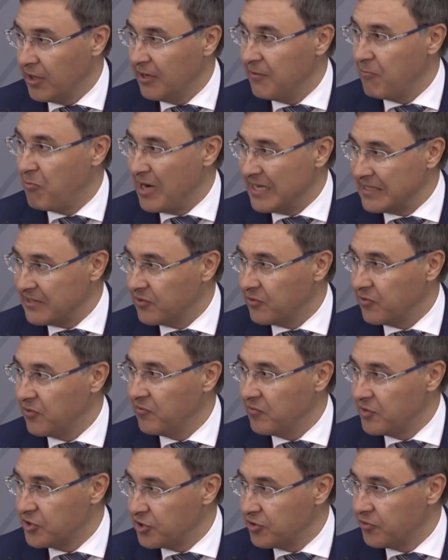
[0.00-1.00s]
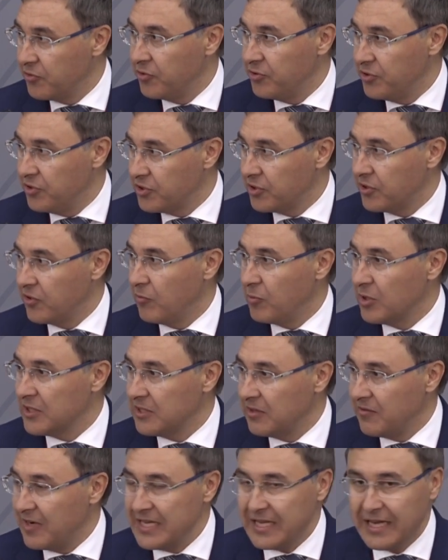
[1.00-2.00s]
или базового высшего юридического
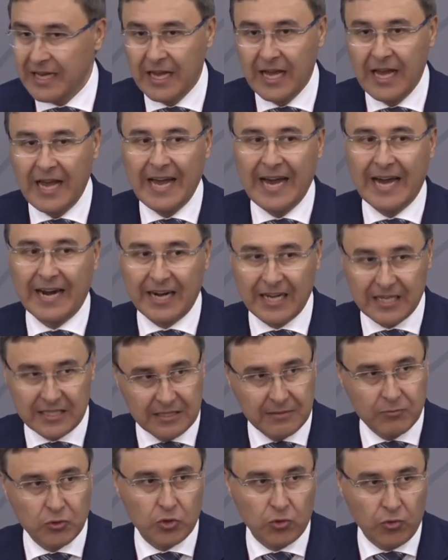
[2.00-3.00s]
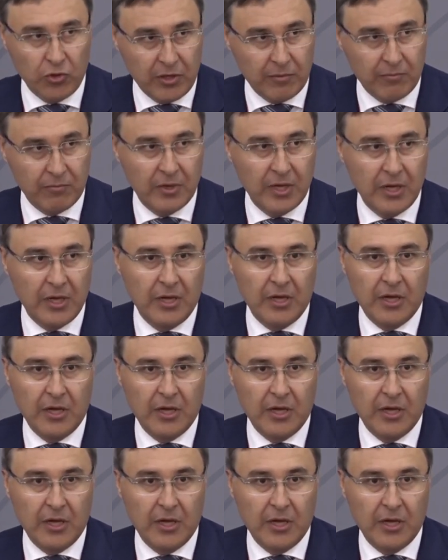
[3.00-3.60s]
образования разным сроком